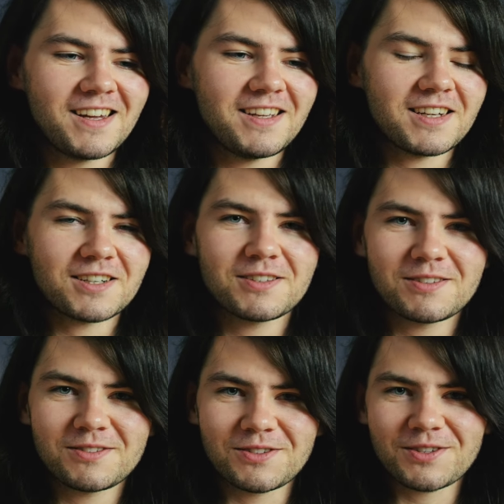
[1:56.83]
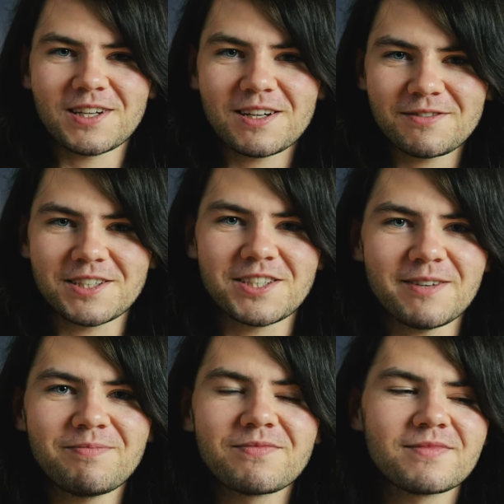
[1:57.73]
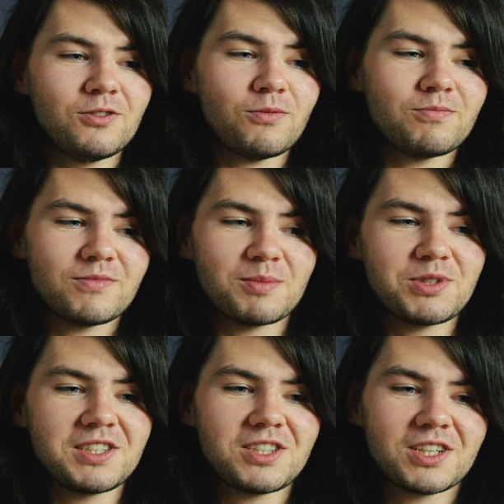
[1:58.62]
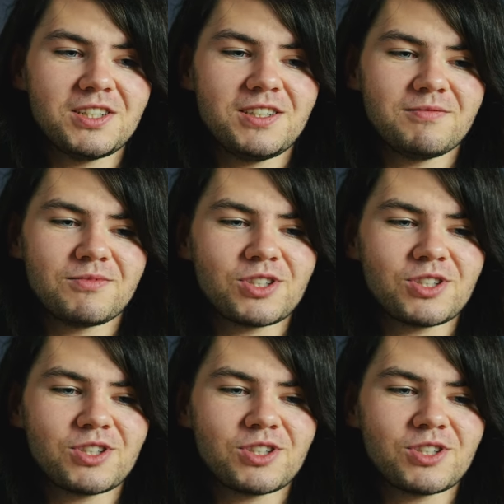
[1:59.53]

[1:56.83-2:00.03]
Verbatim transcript: Jak doskonale wiecie, no na przestrzeni